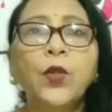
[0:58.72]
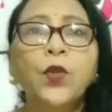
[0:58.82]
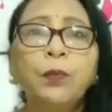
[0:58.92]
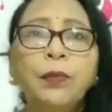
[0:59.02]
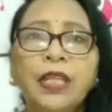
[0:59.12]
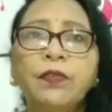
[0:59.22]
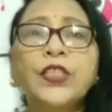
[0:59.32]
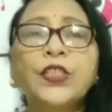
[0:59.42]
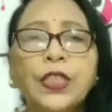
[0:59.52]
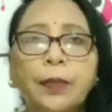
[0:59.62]
प्राणों में
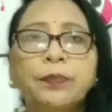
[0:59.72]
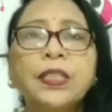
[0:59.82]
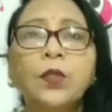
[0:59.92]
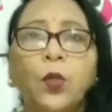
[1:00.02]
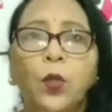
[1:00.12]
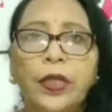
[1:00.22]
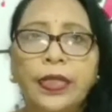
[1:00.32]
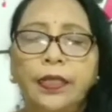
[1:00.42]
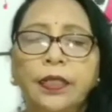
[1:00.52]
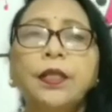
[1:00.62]
विष कब तक
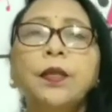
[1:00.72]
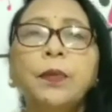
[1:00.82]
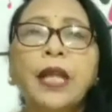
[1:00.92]
घोले